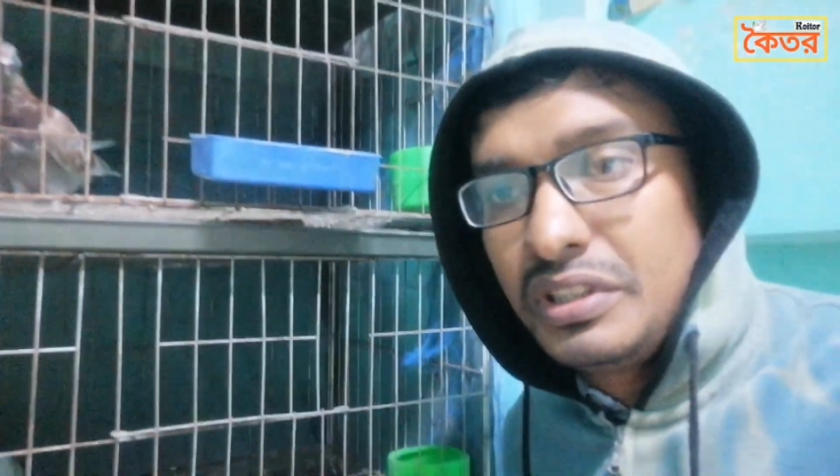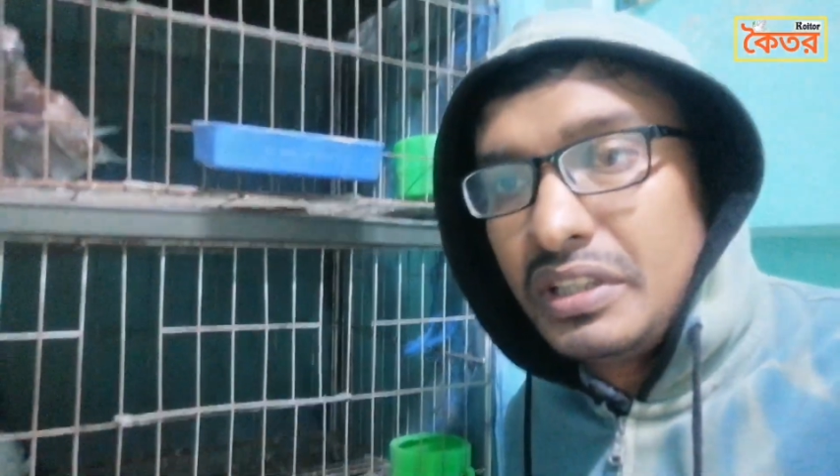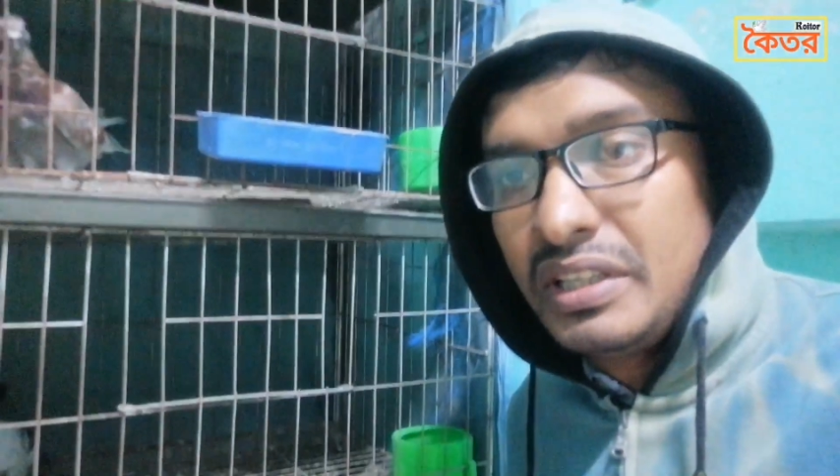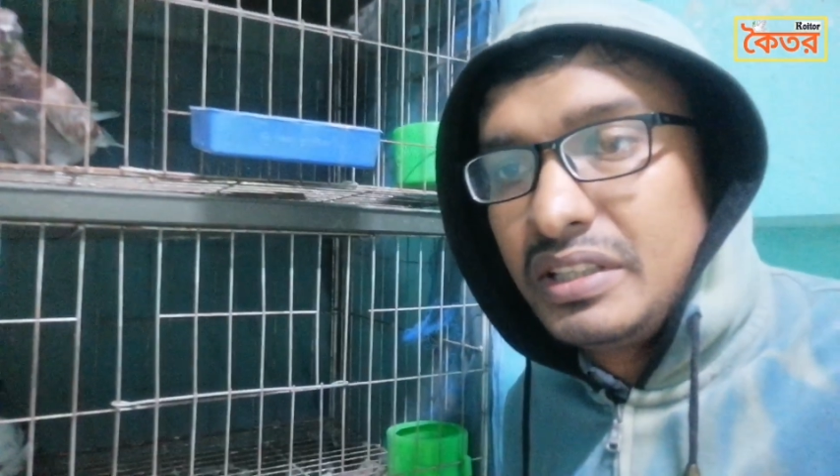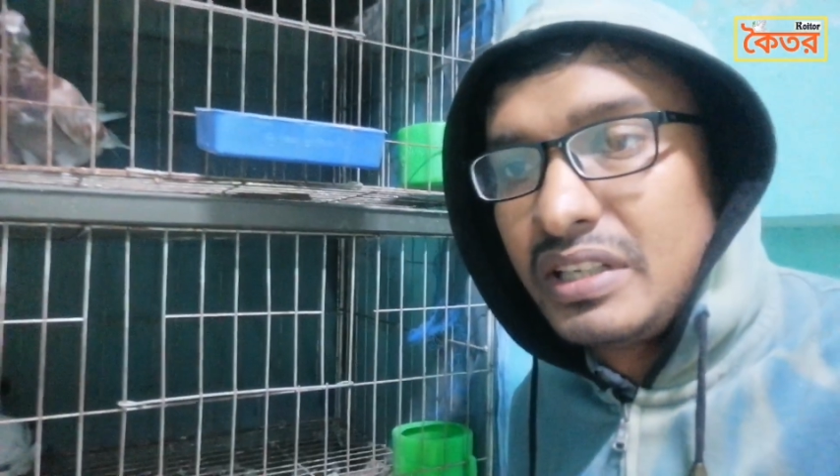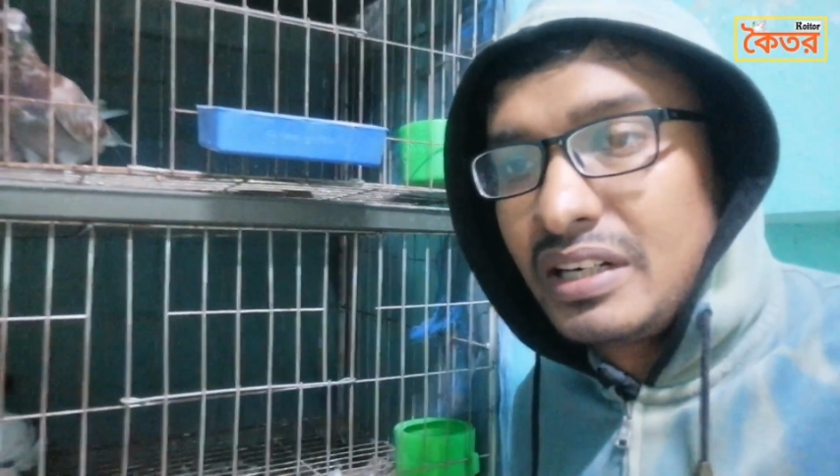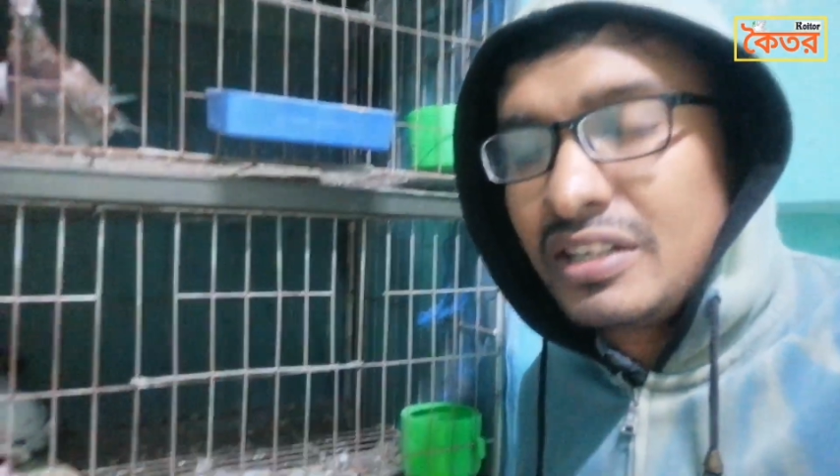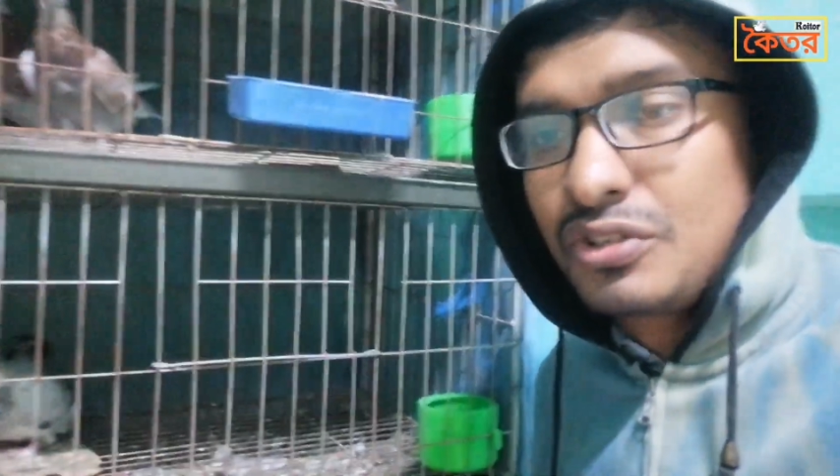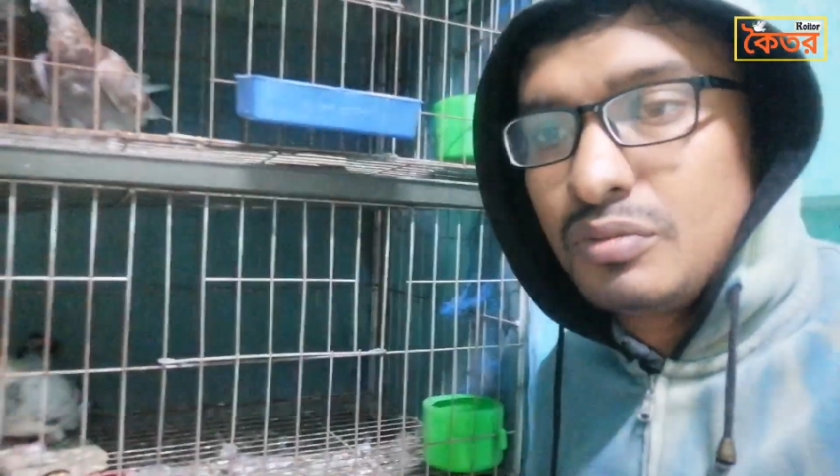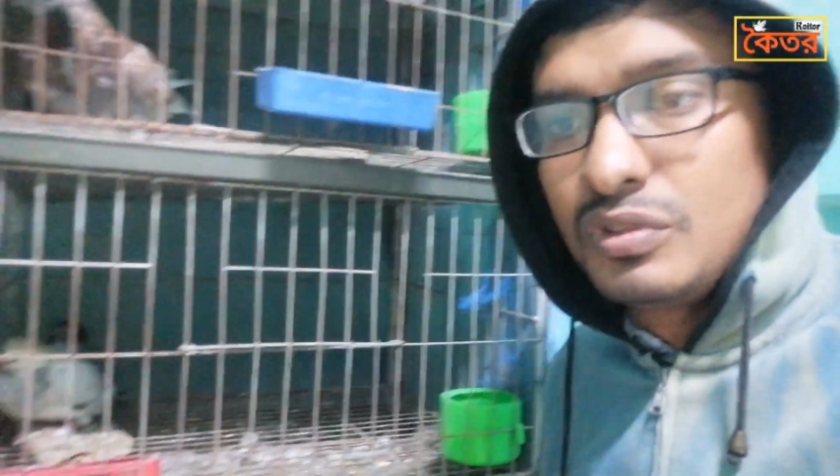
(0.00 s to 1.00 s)
যদি এই
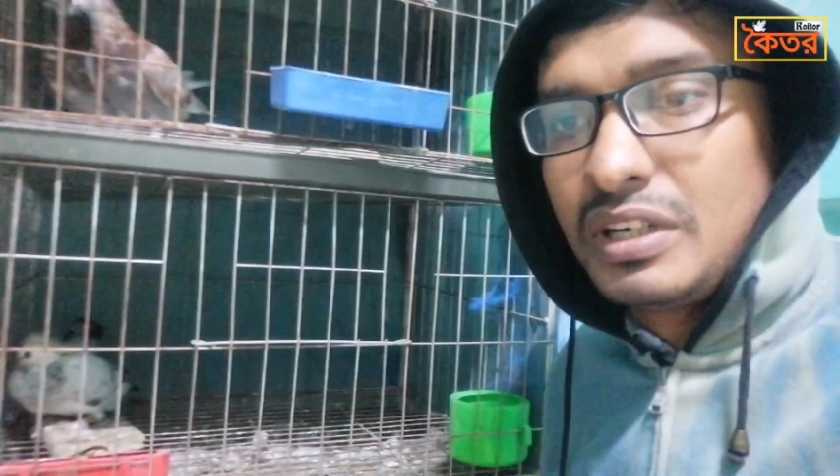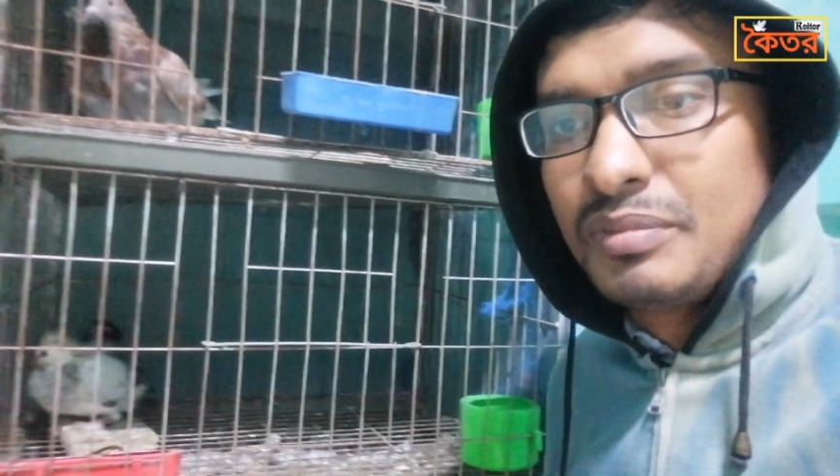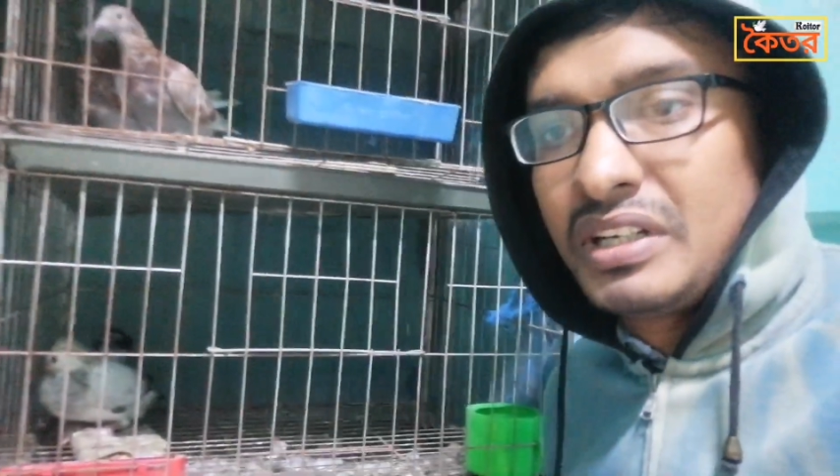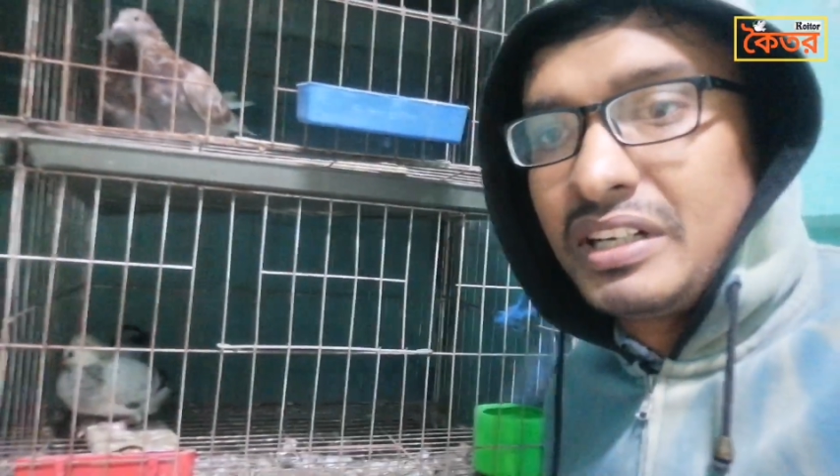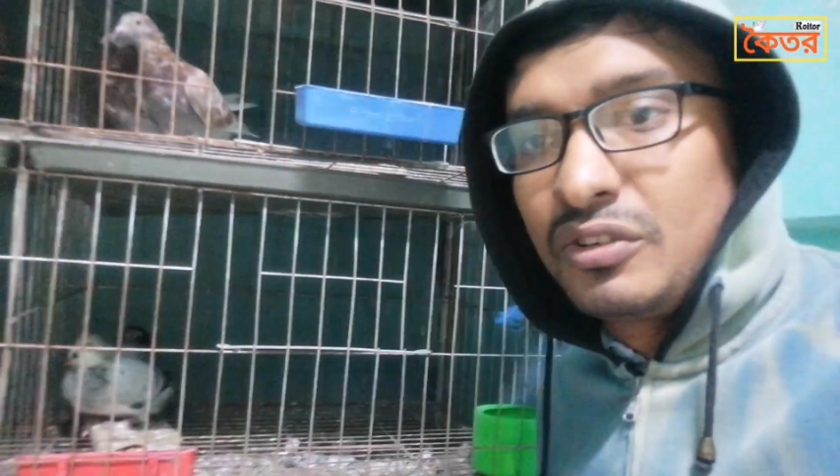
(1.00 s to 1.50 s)
ঠান্ডার সময় আমরা